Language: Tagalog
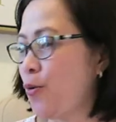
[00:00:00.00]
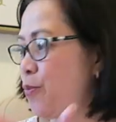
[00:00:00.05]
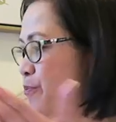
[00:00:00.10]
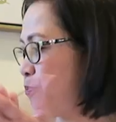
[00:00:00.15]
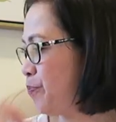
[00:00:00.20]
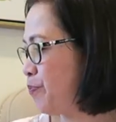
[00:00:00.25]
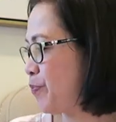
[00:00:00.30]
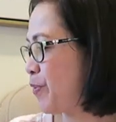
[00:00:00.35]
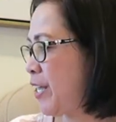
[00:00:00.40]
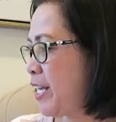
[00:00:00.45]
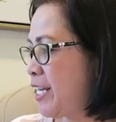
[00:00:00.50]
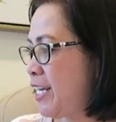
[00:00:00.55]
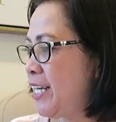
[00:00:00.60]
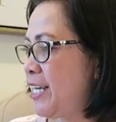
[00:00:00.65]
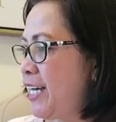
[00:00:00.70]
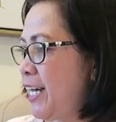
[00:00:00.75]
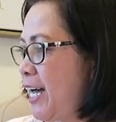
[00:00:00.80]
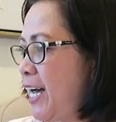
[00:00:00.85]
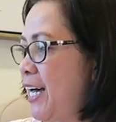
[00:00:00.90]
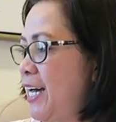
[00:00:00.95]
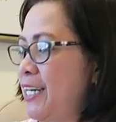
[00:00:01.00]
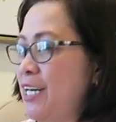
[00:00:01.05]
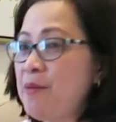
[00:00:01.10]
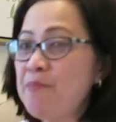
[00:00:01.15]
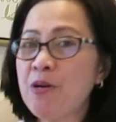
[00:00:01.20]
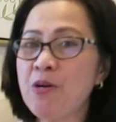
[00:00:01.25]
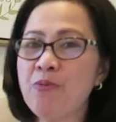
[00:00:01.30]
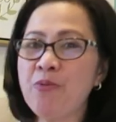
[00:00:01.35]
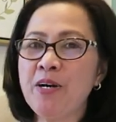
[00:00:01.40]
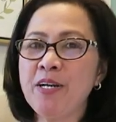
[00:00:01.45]
go. Uh,
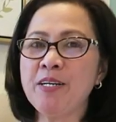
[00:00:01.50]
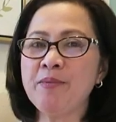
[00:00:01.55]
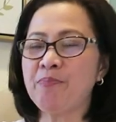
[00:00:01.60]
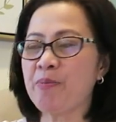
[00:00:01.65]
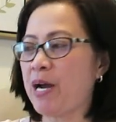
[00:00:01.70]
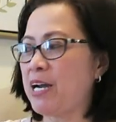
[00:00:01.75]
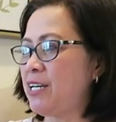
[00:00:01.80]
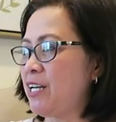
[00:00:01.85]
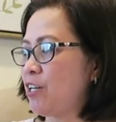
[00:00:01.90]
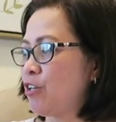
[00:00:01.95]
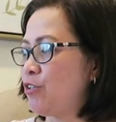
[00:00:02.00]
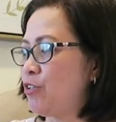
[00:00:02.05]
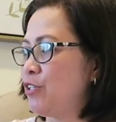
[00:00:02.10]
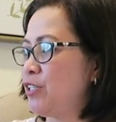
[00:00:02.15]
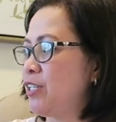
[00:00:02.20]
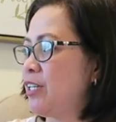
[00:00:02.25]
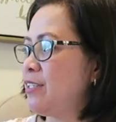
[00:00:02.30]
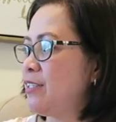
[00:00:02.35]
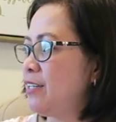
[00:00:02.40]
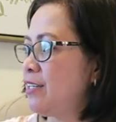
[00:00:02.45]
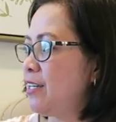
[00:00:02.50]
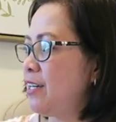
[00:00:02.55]
number one product ko,